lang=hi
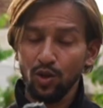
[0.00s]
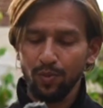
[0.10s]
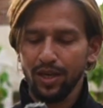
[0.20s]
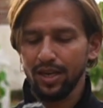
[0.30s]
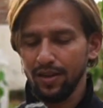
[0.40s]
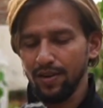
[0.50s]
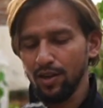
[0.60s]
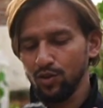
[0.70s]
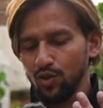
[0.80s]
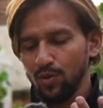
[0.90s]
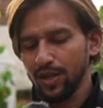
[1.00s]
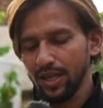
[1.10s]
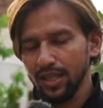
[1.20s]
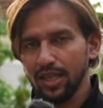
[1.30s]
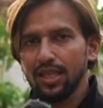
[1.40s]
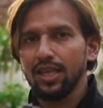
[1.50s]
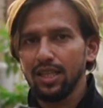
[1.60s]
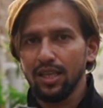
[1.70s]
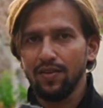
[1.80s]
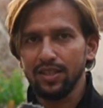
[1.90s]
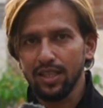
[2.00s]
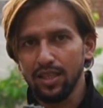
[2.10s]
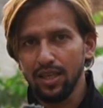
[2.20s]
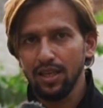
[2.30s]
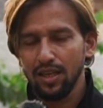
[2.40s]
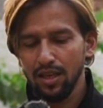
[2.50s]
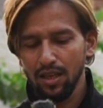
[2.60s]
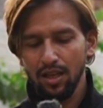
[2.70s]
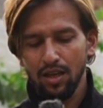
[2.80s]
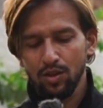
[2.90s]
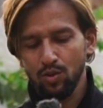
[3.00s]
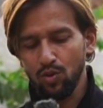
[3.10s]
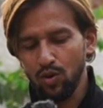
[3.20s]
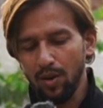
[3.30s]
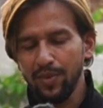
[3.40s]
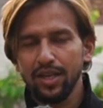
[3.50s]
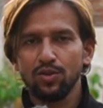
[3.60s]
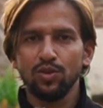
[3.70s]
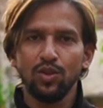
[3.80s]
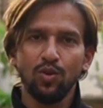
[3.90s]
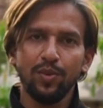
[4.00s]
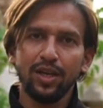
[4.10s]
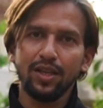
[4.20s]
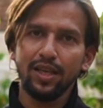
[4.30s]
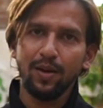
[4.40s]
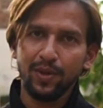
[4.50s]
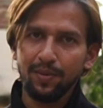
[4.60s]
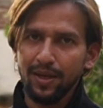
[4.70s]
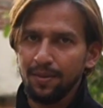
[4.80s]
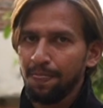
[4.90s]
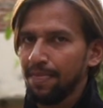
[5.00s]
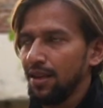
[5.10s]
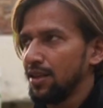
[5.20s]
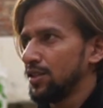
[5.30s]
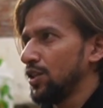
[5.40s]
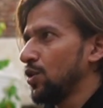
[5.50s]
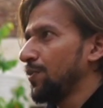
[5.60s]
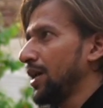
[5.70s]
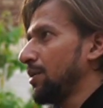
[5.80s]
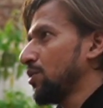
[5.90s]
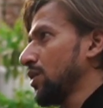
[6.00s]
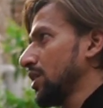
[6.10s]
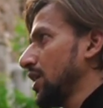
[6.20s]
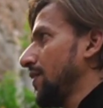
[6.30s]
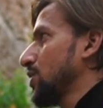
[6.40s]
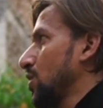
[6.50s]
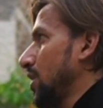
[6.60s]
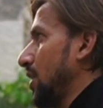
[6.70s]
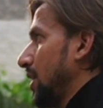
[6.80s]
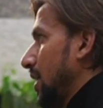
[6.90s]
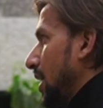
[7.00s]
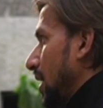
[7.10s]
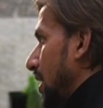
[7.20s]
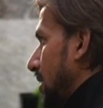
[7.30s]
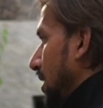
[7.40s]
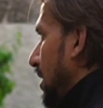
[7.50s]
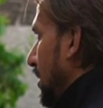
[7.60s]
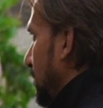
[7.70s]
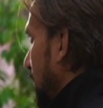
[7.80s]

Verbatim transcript: ज़ीरो पे करने वाला हूँ ज़ीरो पे करके देखते हैं कितनी आवाज़ आती है तो अब मैंने इसको ज़ीरो पे कर दिया अपना भाई ज़ीरो पे आपको कितनी आवाज़ सुनाई दे रही है ये